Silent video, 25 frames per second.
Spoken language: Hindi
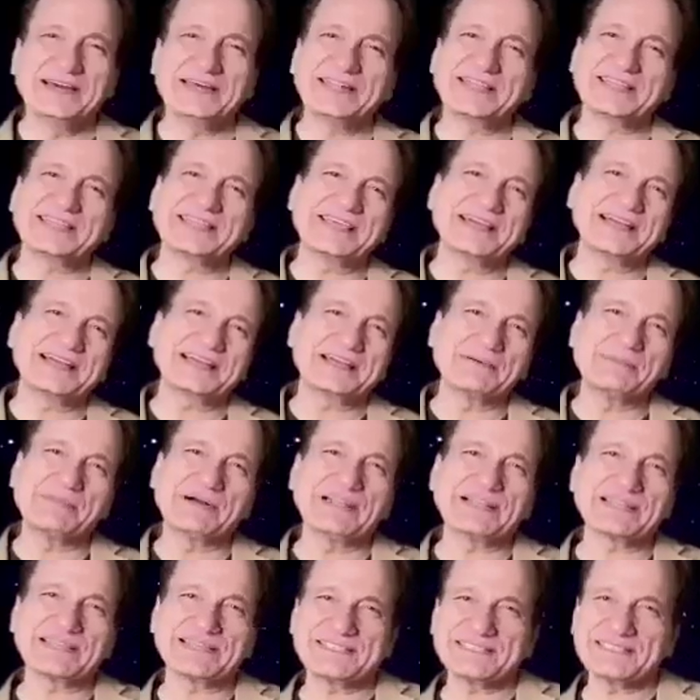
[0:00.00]
अरे क्या
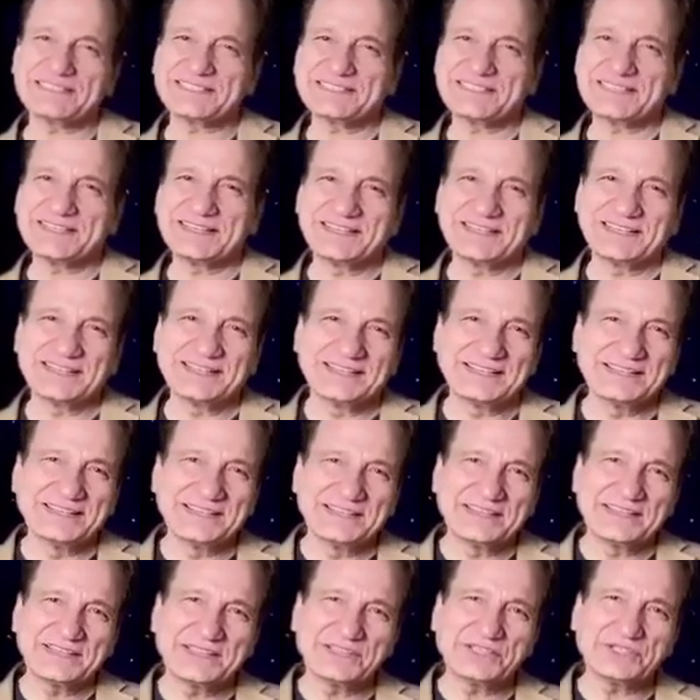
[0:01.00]
कमाल की चीज़ है
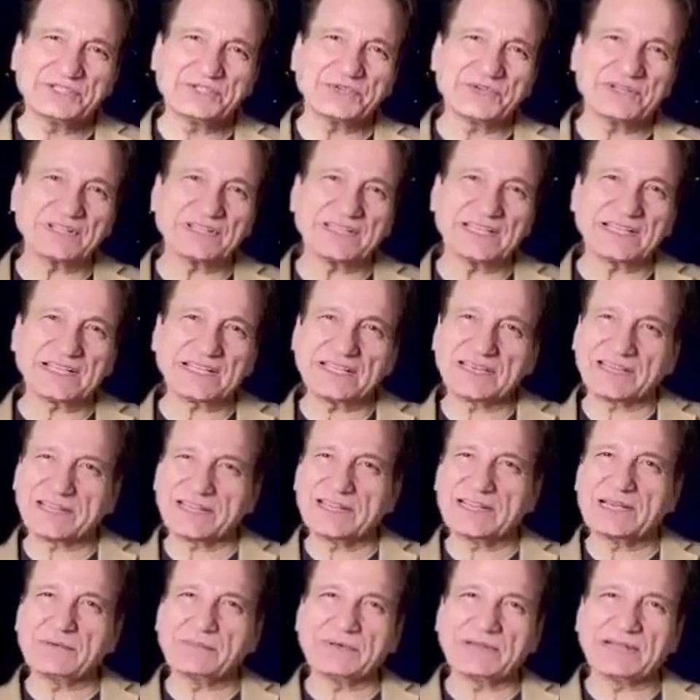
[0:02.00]
ईश्वर ने
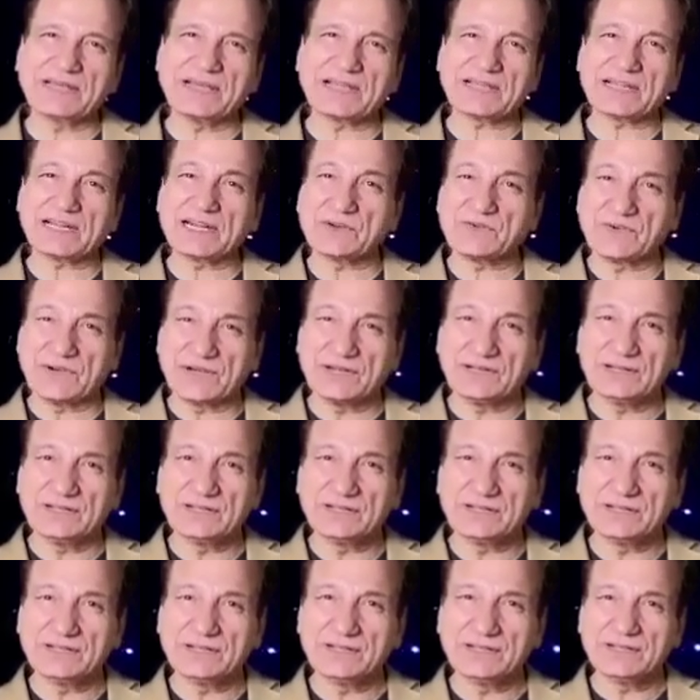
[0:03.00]
करेला बनाया कड़वा
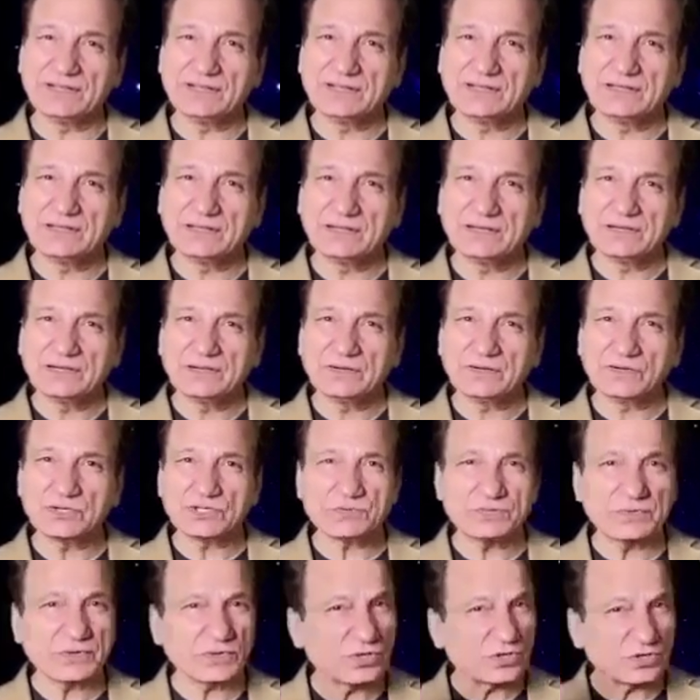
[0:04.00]

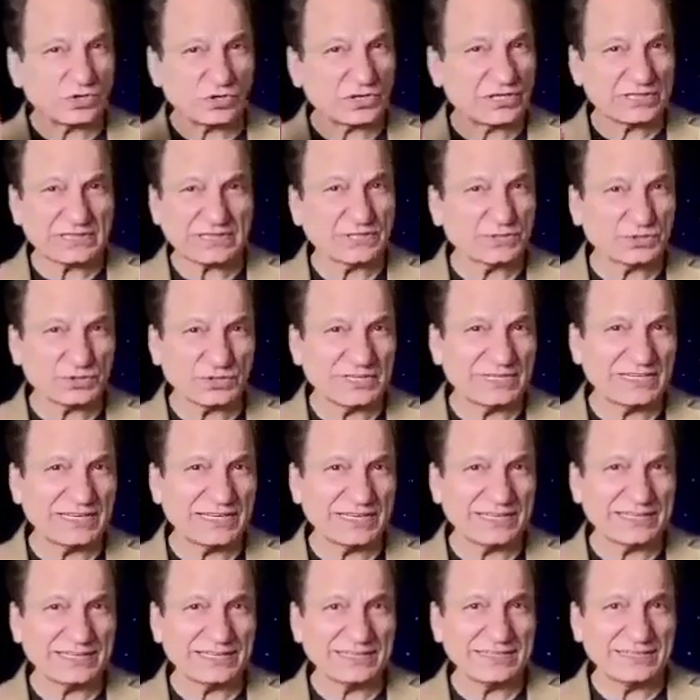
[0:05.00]
उसमें कोई कोटत्तन तो नहीं
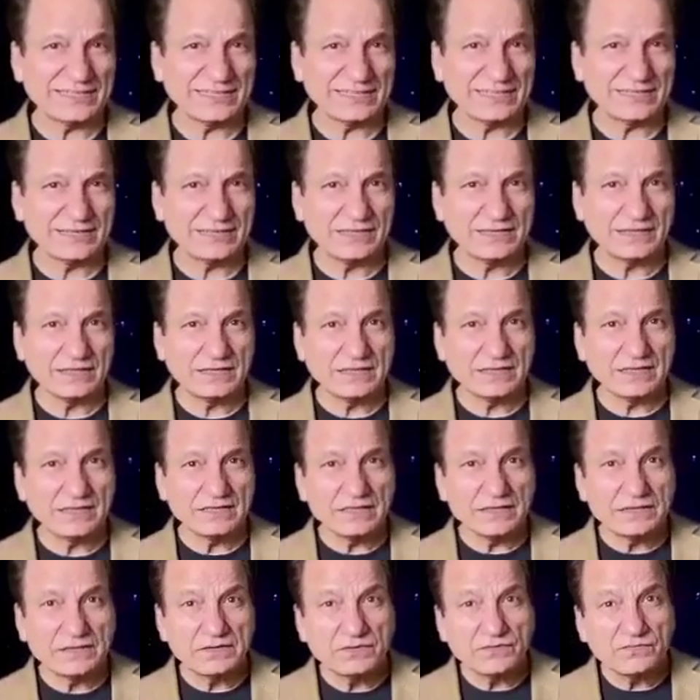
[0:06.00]
डाली
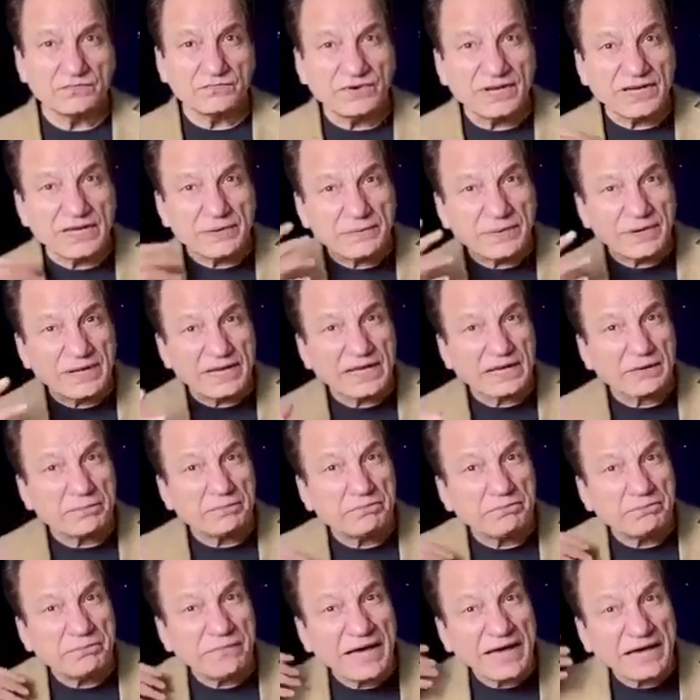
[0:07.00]
वहीं पर एक
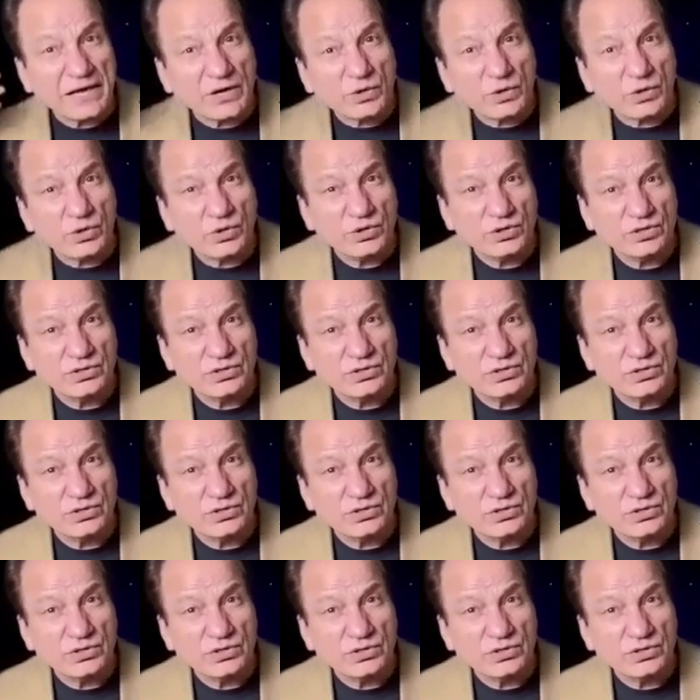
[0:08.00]
मैंगो